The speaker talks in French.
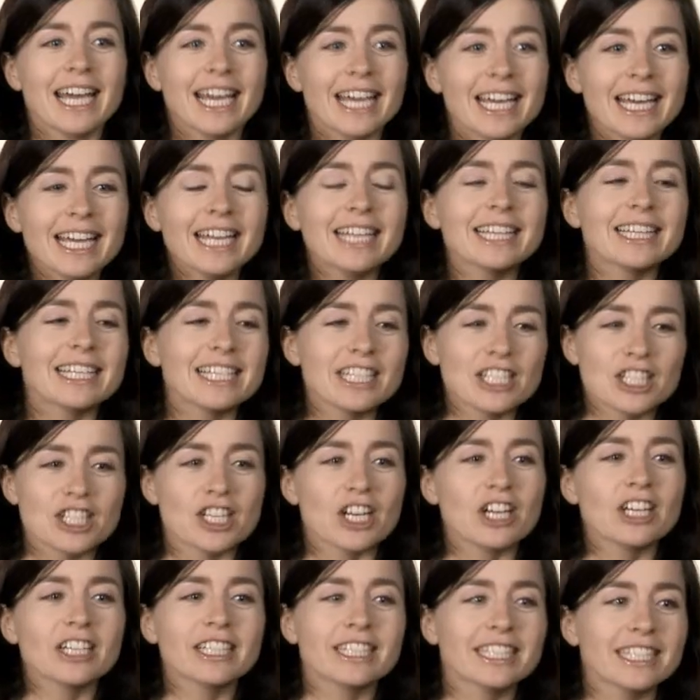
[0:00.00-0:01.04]
Et des
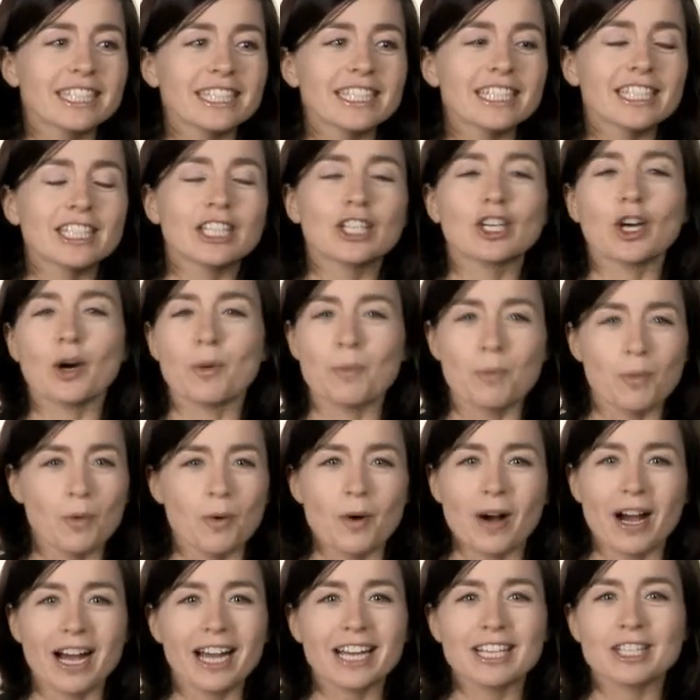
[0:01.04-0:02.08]
gens qui, comme
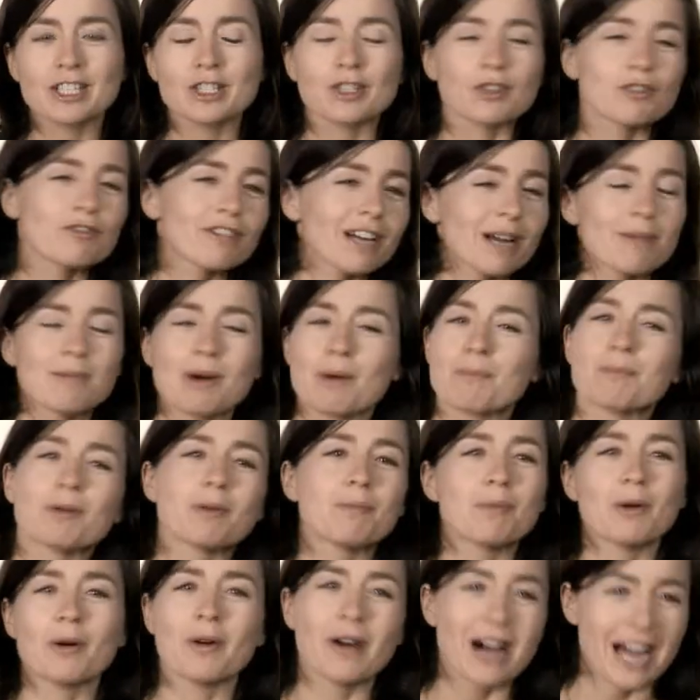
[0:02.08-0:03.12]
moi, sont vraiment
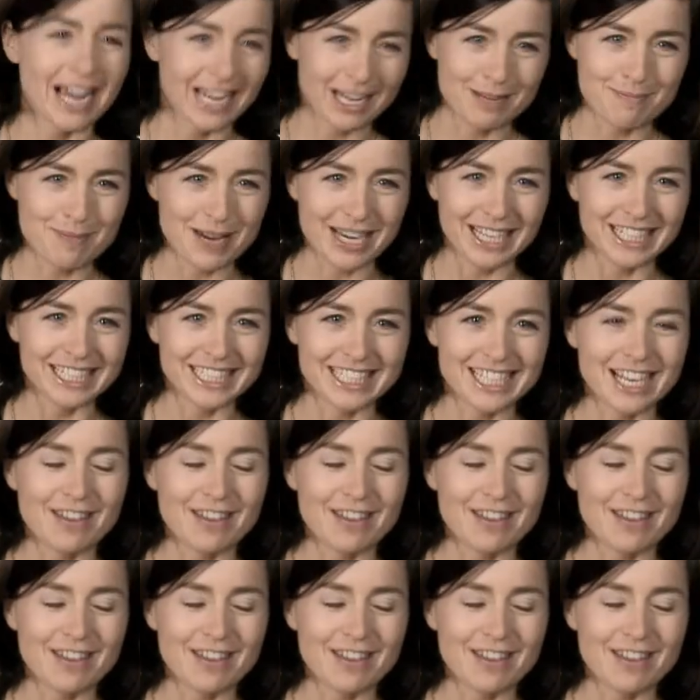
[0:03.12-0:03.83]
pas bons à réparer les